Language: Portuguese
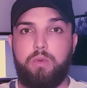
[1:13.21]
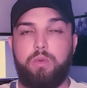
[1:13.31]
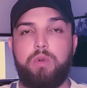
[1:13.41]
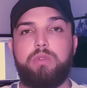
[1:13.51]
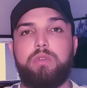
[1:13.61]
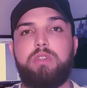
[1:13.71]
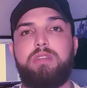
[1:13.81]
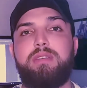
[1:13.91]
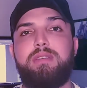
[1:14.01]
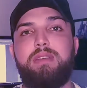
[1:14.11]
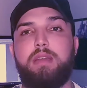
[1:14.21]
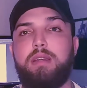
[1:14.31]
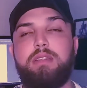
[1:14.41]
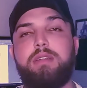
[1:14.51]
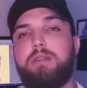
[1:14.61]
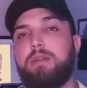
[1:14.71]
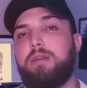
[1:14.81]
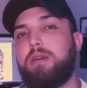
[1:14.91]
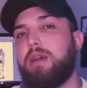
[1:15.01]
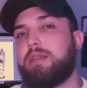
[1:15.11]
um curso de iniciante
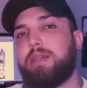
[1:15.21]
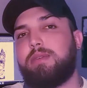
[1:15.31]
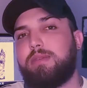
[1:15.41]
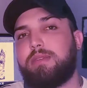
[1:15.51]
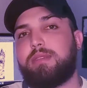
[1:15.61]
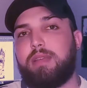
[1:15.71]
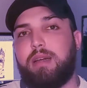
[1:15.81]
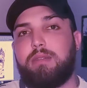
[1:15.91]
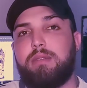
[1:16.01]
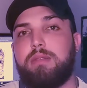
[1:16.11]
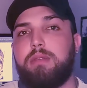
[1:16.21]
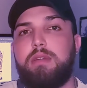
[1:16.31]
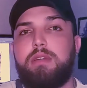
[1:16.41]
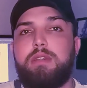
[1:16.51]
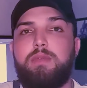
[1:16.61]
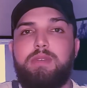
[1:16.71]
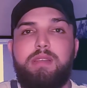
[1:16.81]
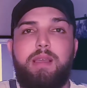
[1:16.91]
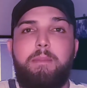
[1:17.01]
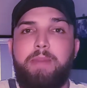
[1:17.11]
até o avançado. Se você
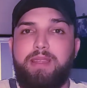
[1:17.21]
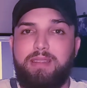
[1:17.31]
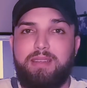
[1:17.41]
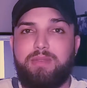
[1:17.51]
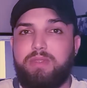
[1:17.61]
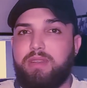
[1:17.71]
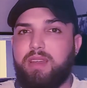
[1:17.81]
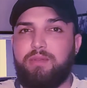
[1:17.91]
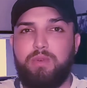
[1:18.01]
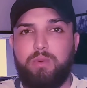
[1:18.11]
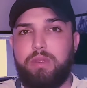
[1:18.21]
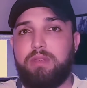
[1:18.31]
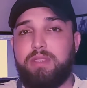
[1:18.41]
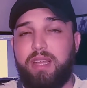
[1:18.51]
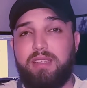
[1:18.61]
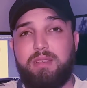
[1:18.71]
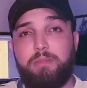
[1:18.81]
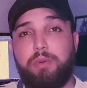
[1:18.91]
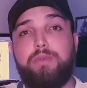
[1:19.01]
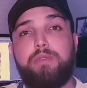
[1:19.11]
quer aprender, se você quer evoluir, se quer se
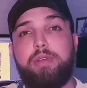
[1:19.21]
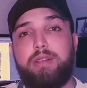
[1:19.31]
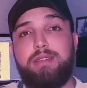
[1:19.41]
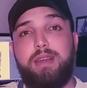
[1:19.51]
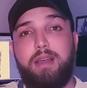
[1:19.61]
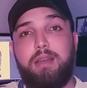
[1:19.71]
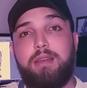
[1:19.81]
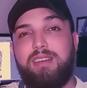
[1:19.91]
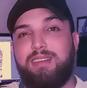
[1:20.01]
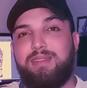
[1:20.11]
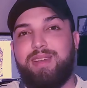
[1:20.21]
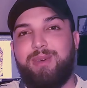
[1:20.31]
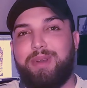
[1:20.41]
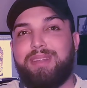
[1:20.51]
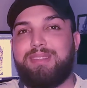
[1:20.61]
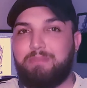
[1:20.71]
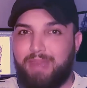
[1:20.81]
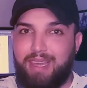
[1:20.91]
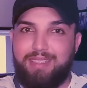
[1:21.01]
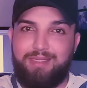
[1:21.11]
profissionalizar, virar um
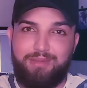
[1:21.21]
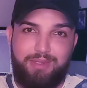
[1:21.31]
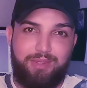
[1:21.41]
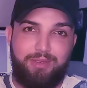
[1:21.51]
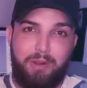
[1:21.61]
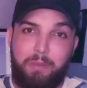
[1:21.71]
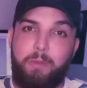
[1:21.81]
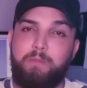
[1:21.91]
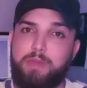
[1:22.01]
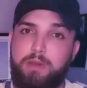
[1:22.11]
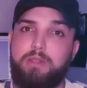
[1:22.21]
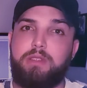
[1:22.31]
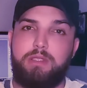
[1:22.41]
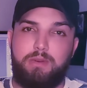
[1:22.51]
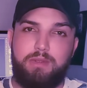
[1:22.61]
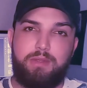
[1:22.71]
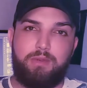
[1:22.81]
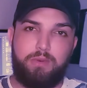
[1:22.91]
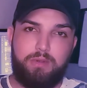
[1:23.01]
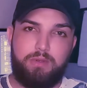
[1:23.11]
expert em Photoshop, eu te indico esse
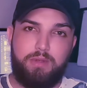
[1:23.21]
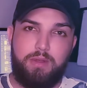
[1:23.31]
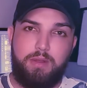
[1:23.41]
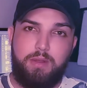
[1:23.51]
curso.